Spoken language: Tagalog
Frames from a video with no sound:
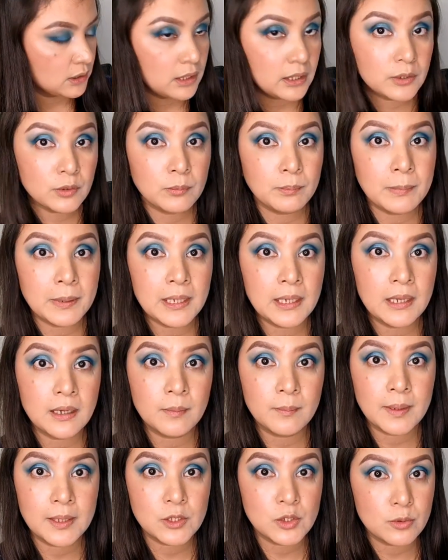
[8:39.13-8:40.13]
Ngayon pa
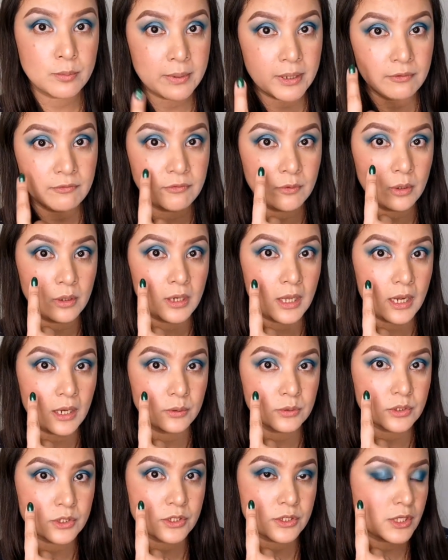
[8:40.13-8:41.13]
lang medyo may
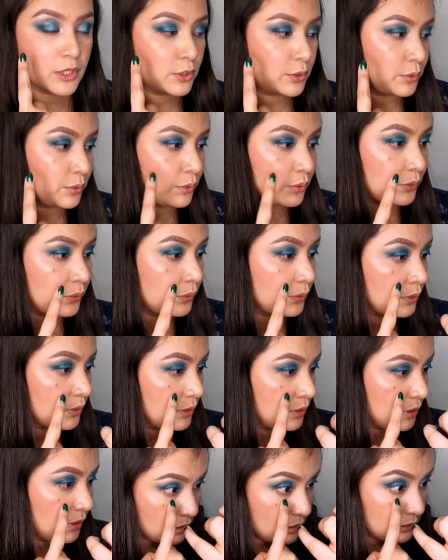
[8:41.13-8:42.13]
fallouts na yung
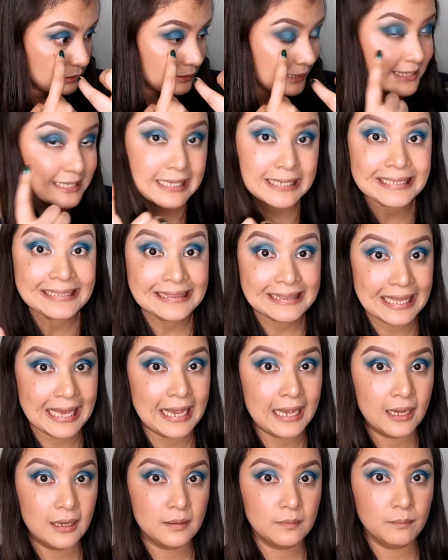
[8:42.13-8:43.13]
uh, nasa
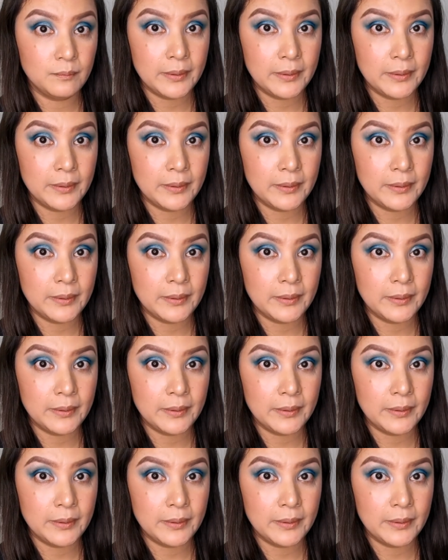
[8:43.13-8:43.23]
gitna.